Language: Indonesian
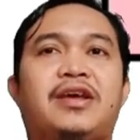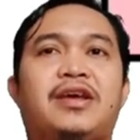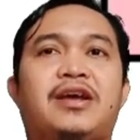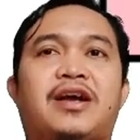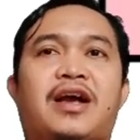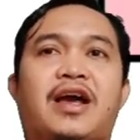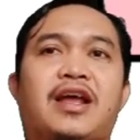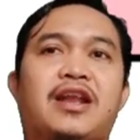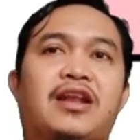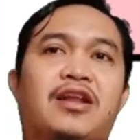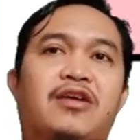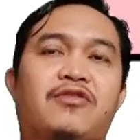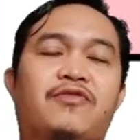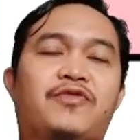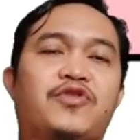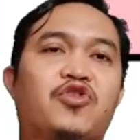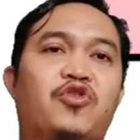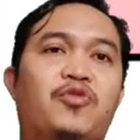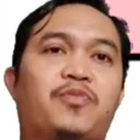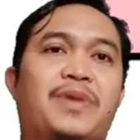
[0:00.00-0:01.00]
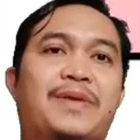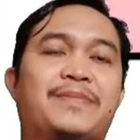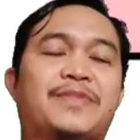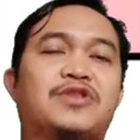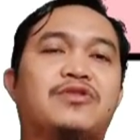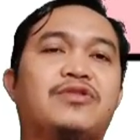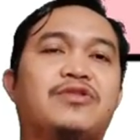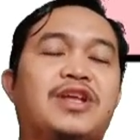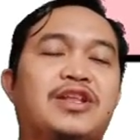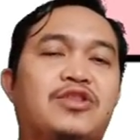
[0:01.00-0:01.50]
kalau fuel pump
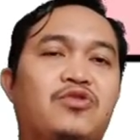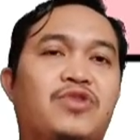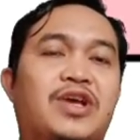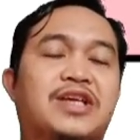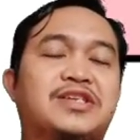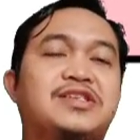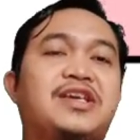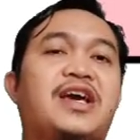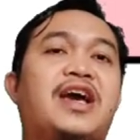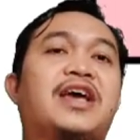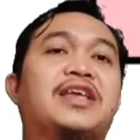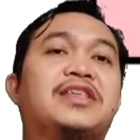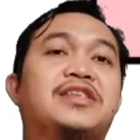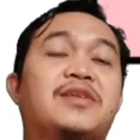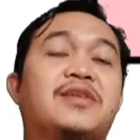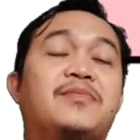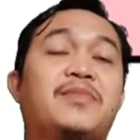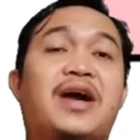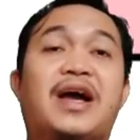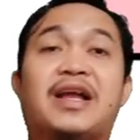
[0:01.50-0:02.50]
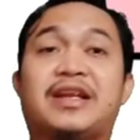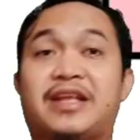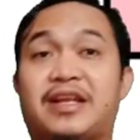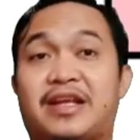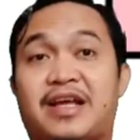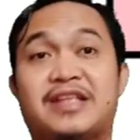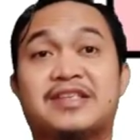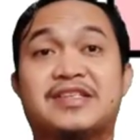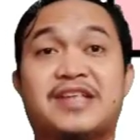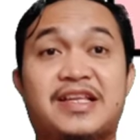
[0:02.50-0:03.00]
itu dia tugasnya hanya
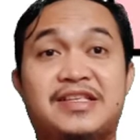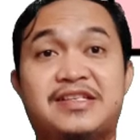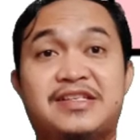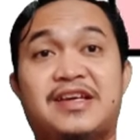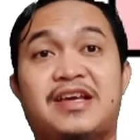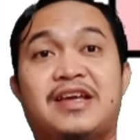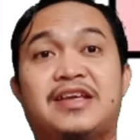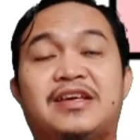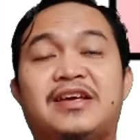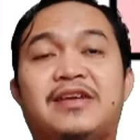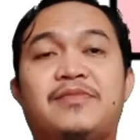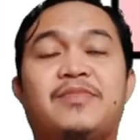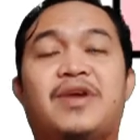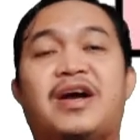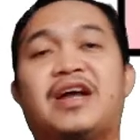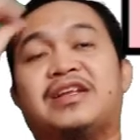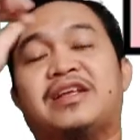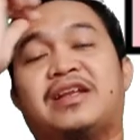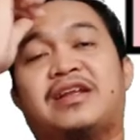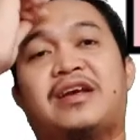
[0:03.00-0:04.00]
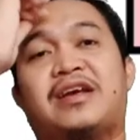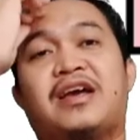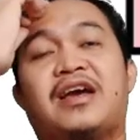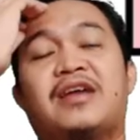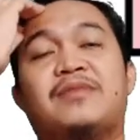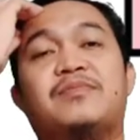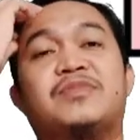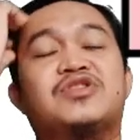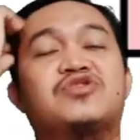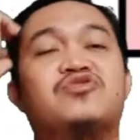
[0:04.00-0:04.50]
mengalirkan saja ya
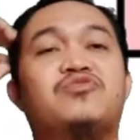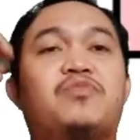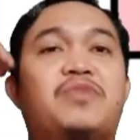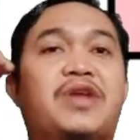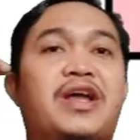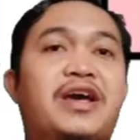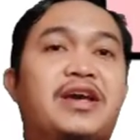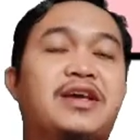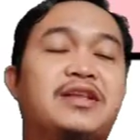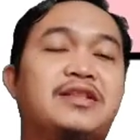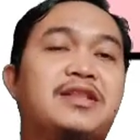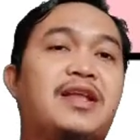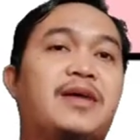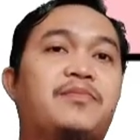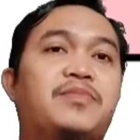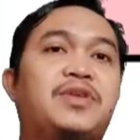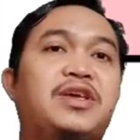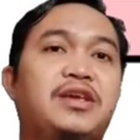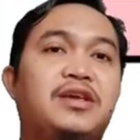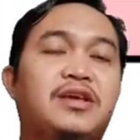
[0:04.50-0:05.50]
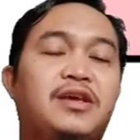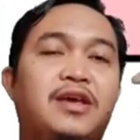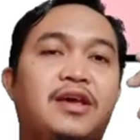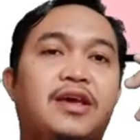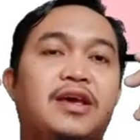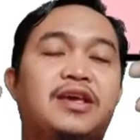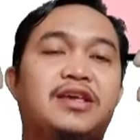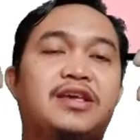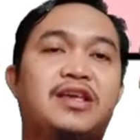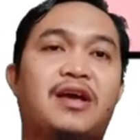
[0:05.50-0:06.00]
mengalirkan mensuplai tapi
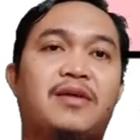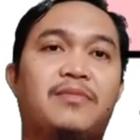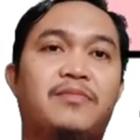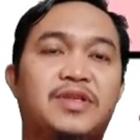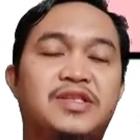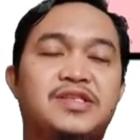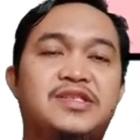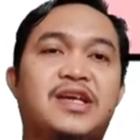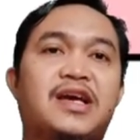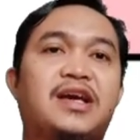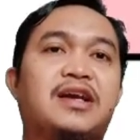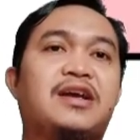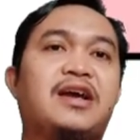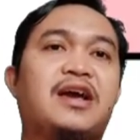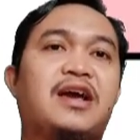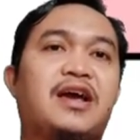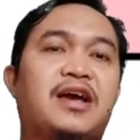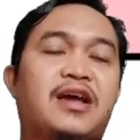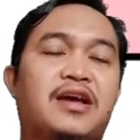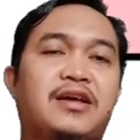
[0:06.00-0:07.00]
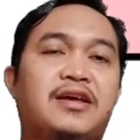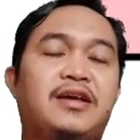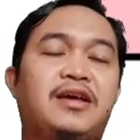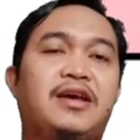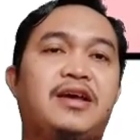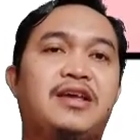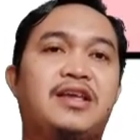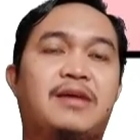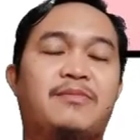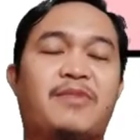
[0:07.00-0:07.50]
yang menjaga
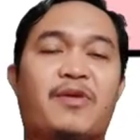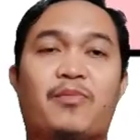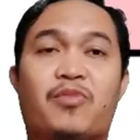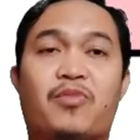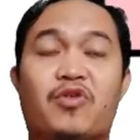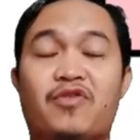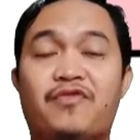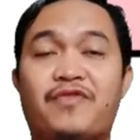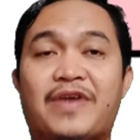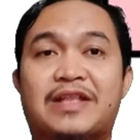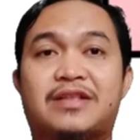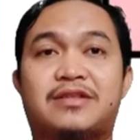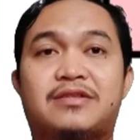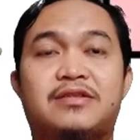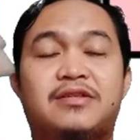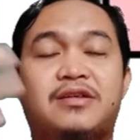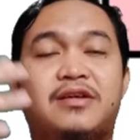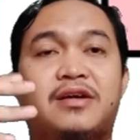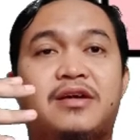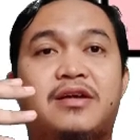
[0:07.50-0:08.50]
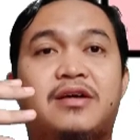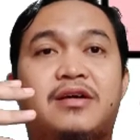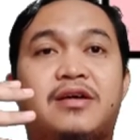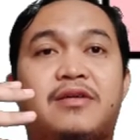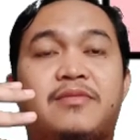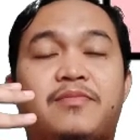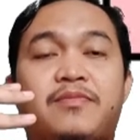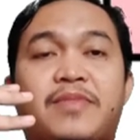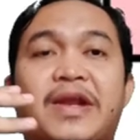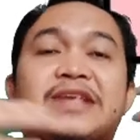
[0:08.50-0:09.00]
yang memprovide
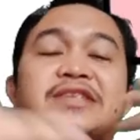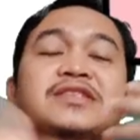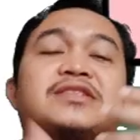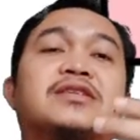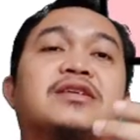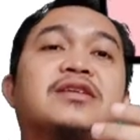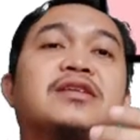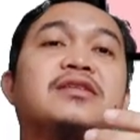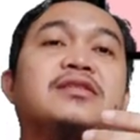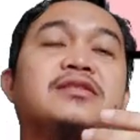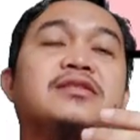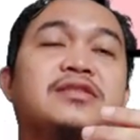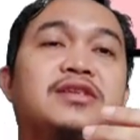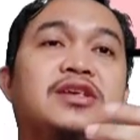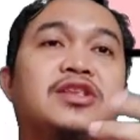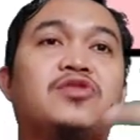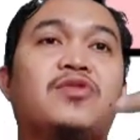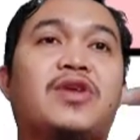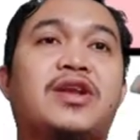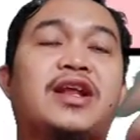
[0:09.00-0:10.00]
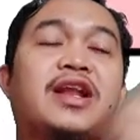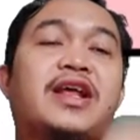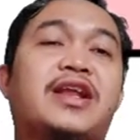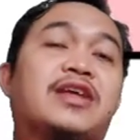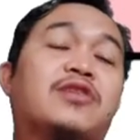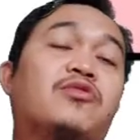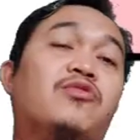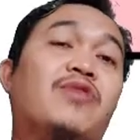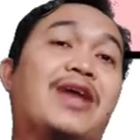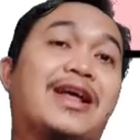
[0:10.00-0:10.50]
uh, pressure itu adalah
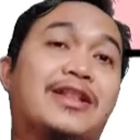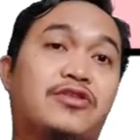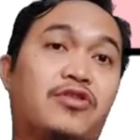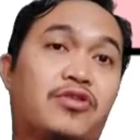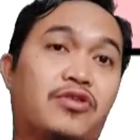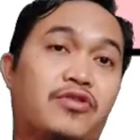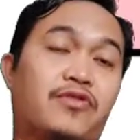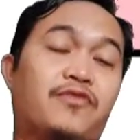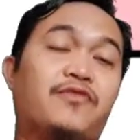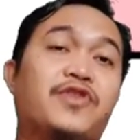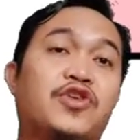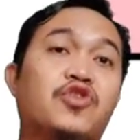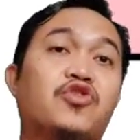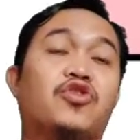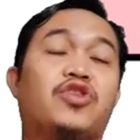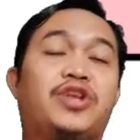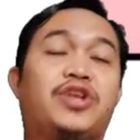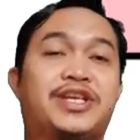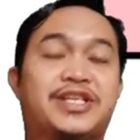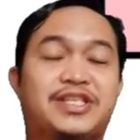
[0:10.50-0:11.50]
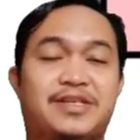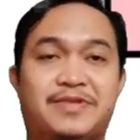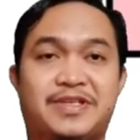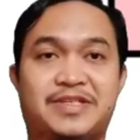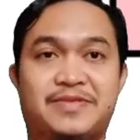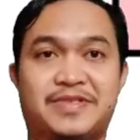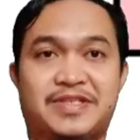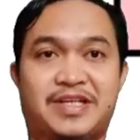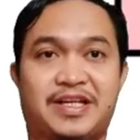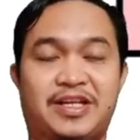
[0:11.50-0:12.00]
regulator fuel ya
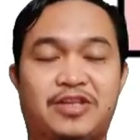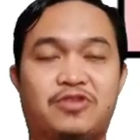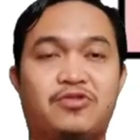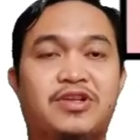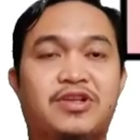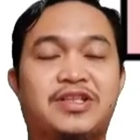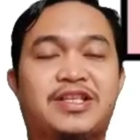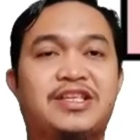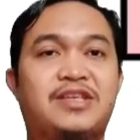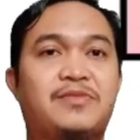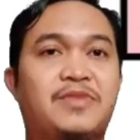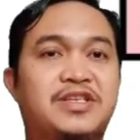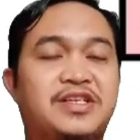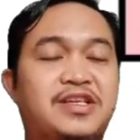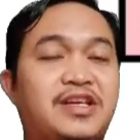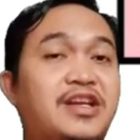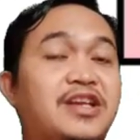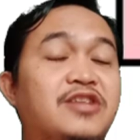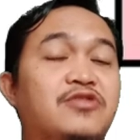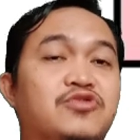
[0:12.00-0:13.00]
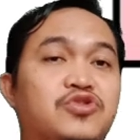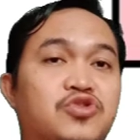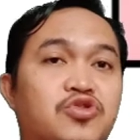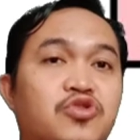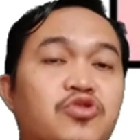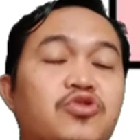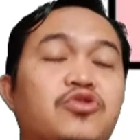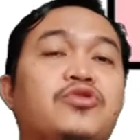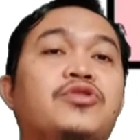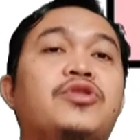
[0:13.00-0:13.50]
sahabat-sahabat sekali. itu letaknya biasanya ada di
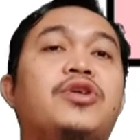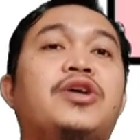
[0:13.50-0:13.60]
ujung